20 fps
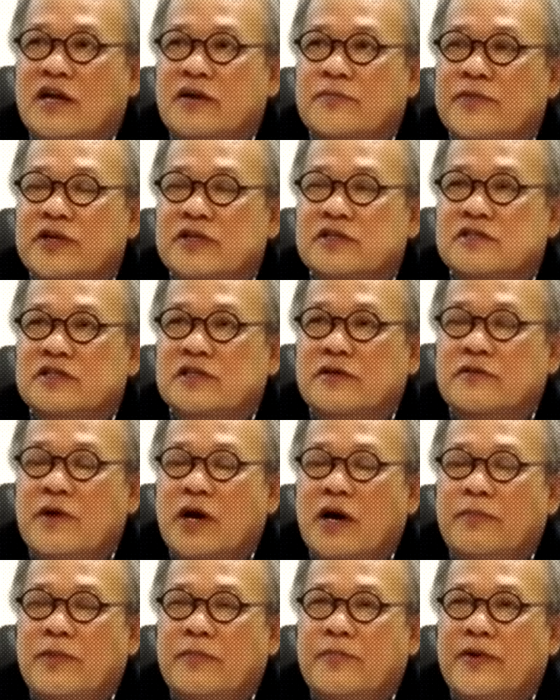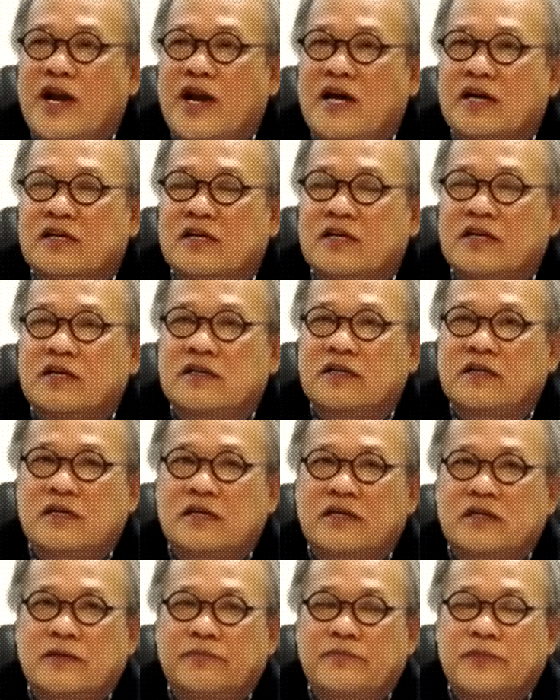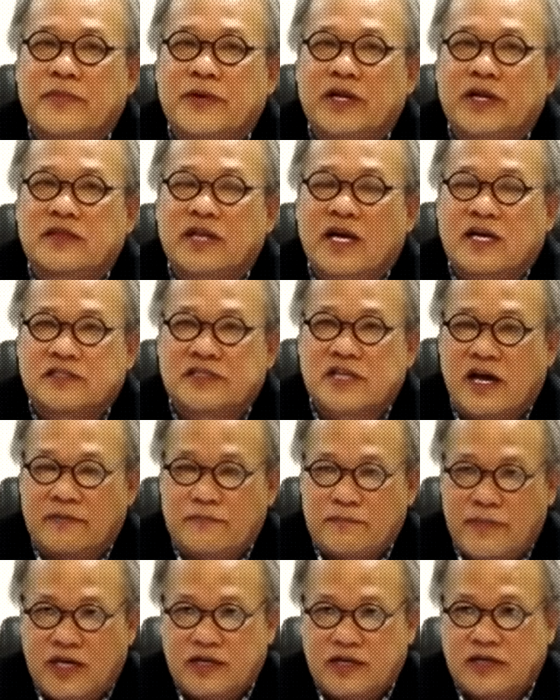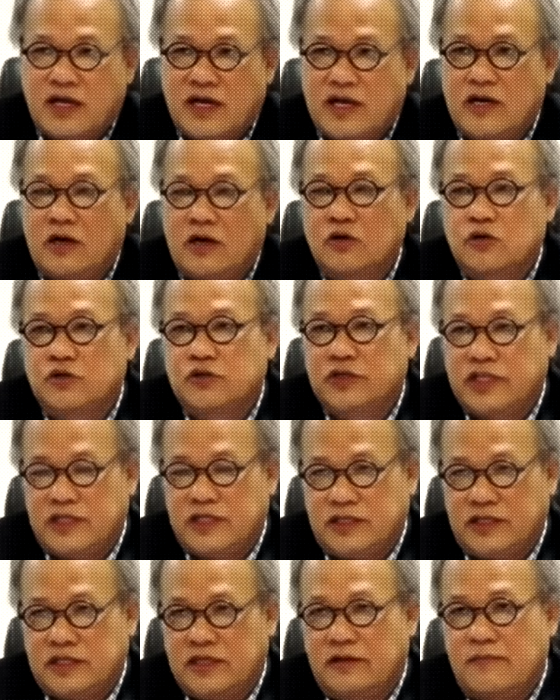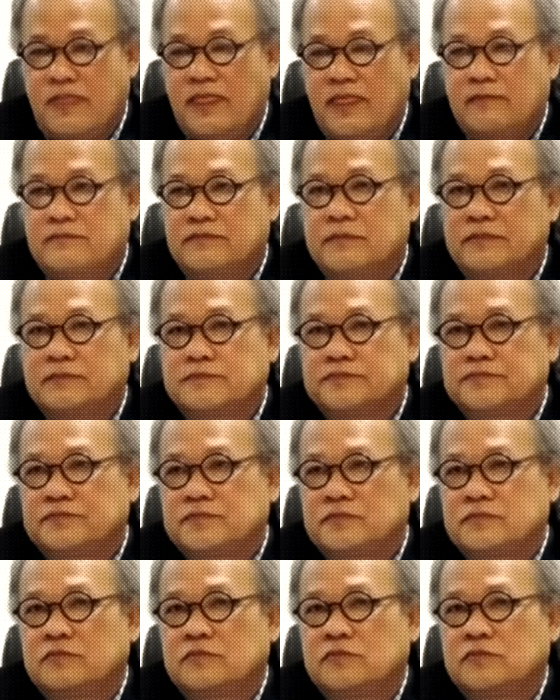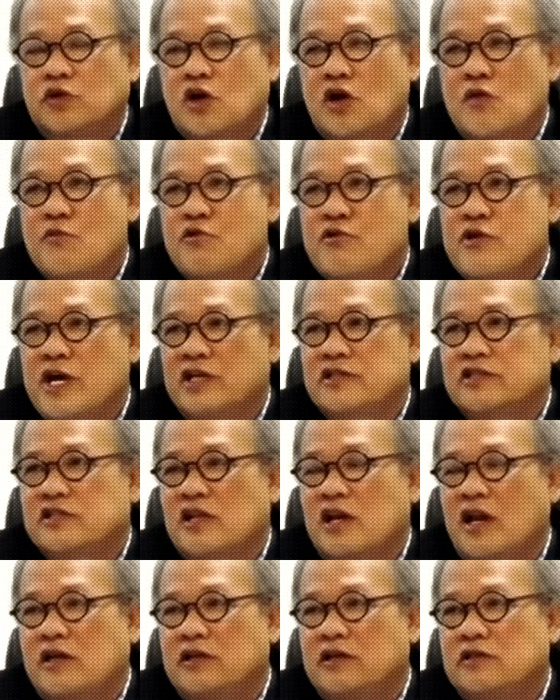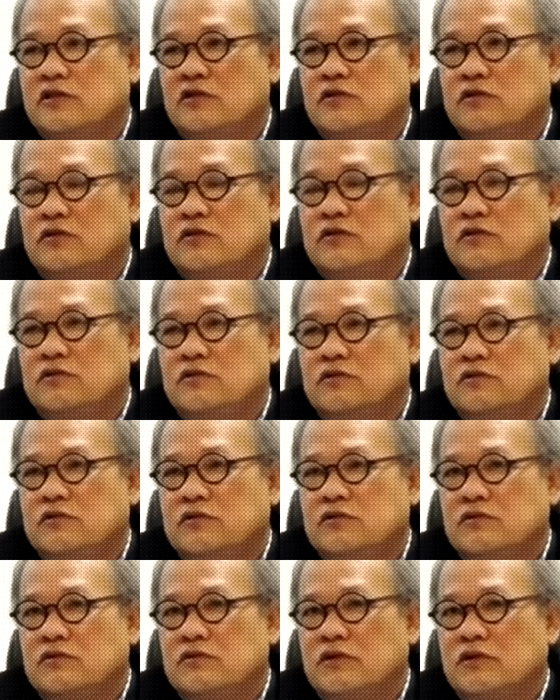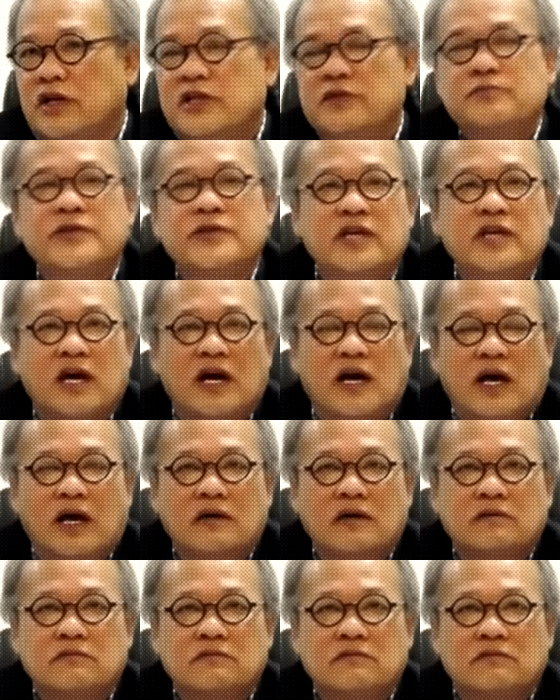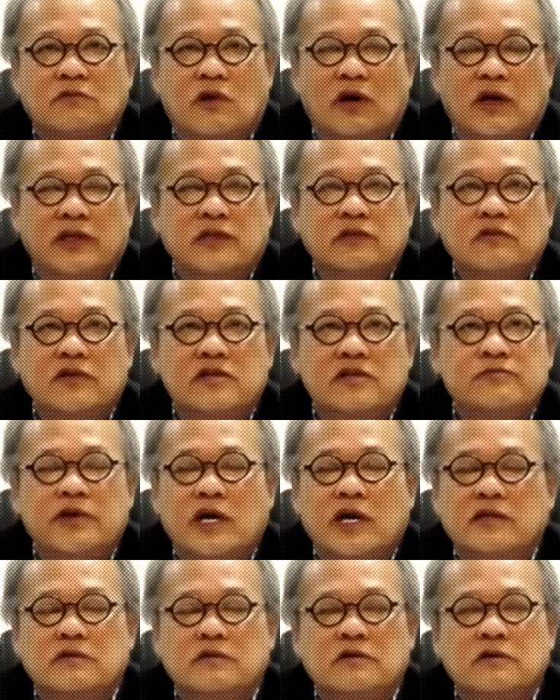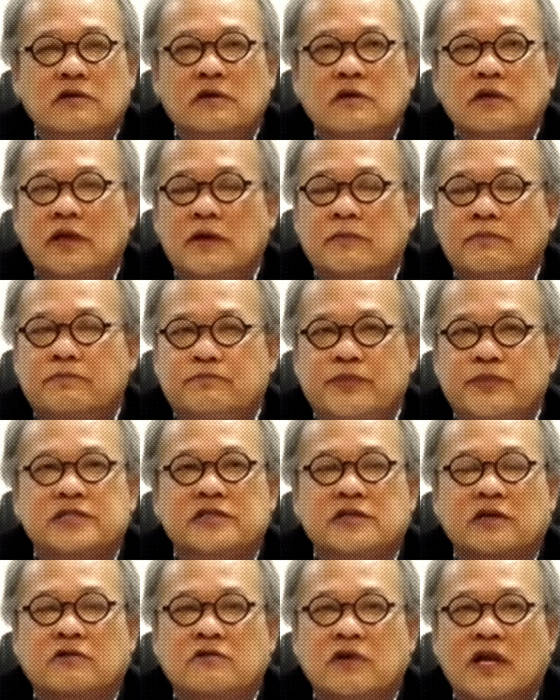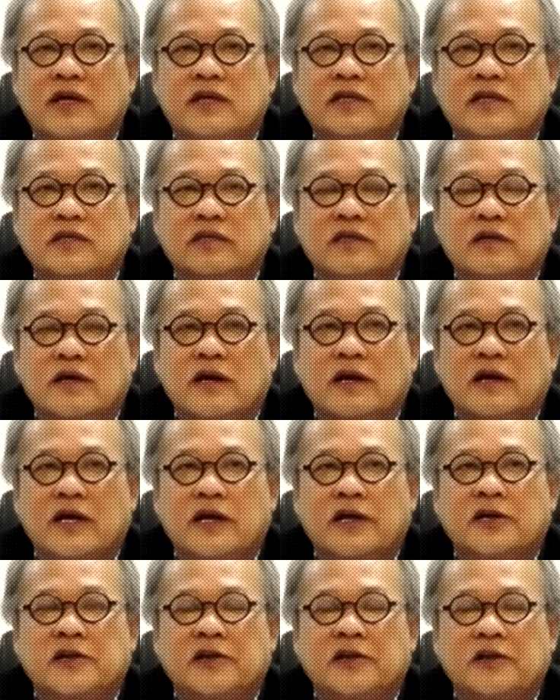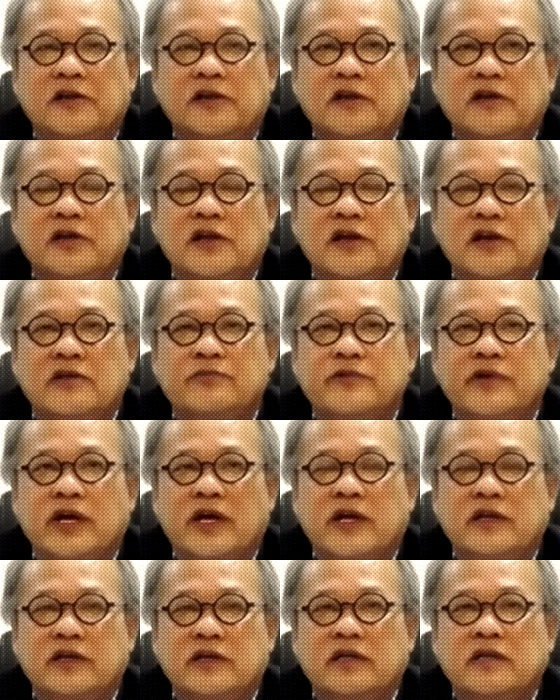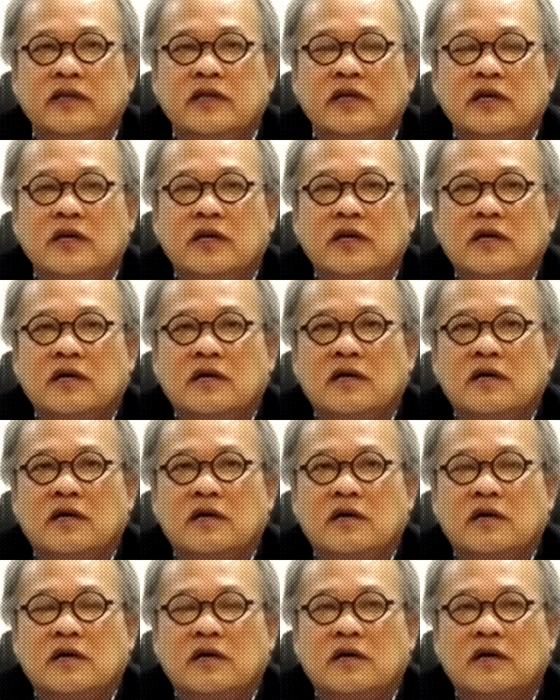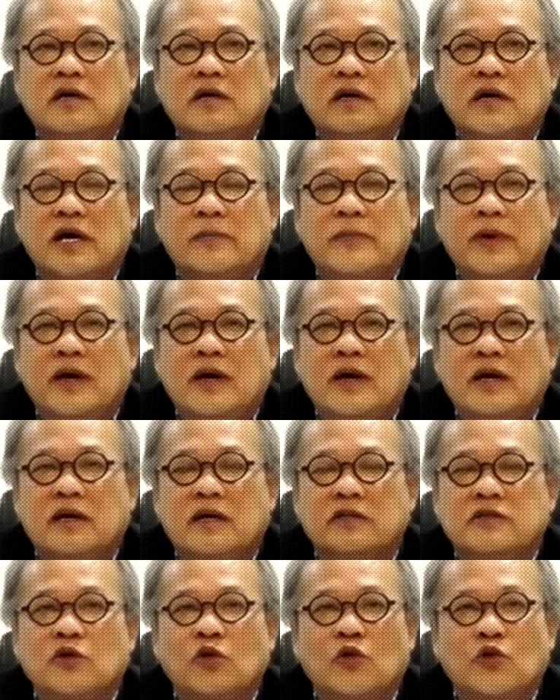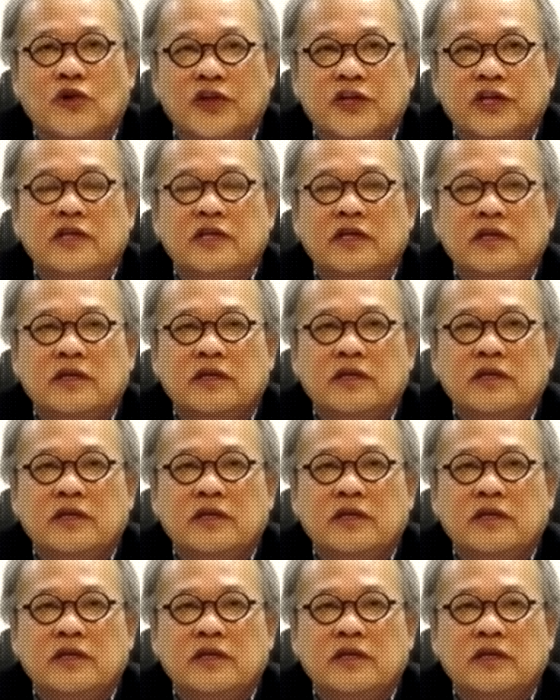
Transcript: peristiwa apa perang uh, pemerintah zaman dengan Houthi. Kemudian setelah itu Libya. Wah, itu Libya itu lebih seru lagi karena di di Libya ini uh, apa uh, Turki